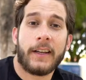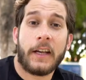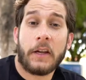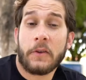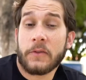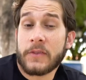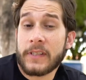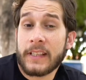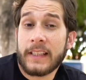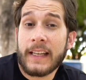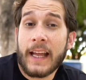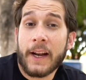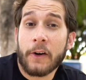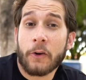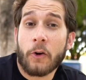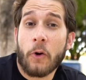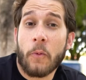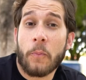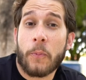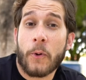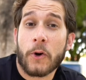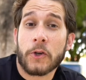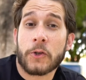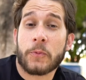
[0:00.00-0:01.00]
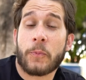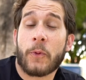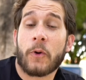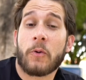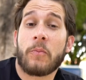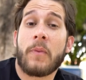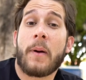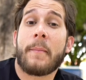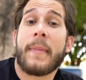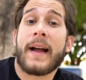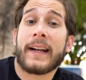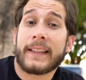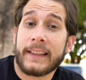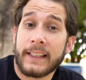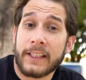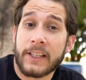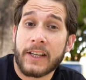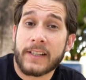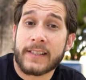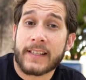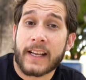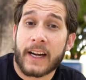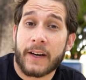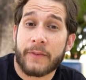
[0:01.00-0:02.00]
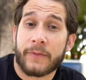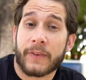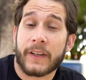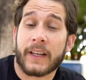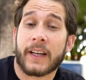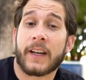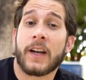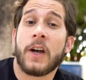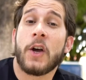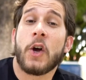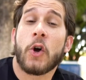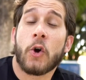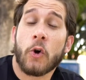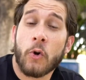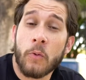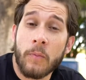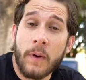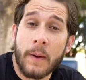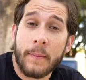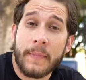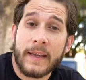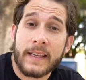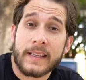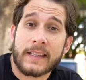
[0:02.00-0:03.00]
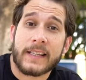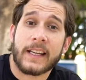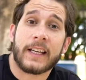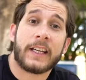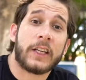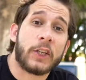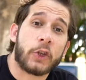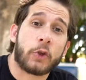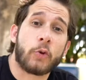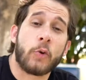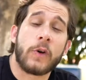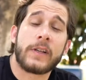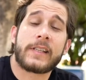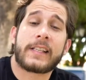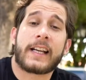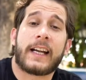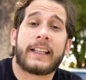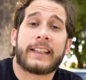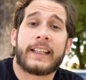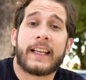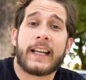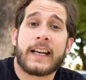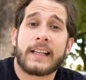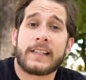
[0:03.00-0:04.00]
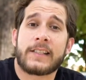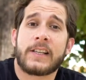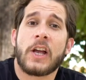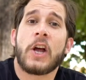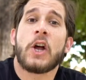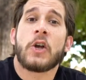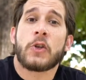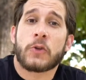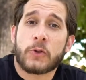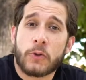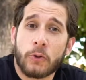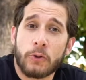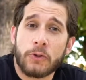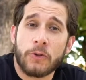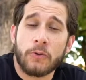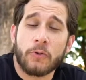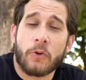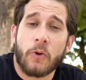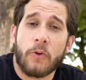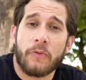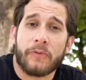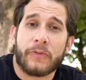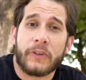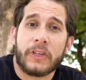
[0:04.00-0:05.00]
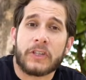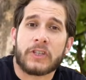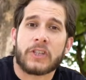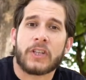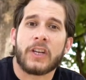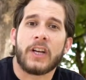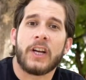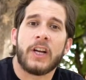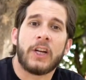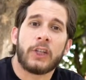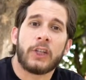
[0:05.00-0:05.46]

Em um cenário composto por uma máquina de escrever, uma mesa e duas cadeiras, surge um convite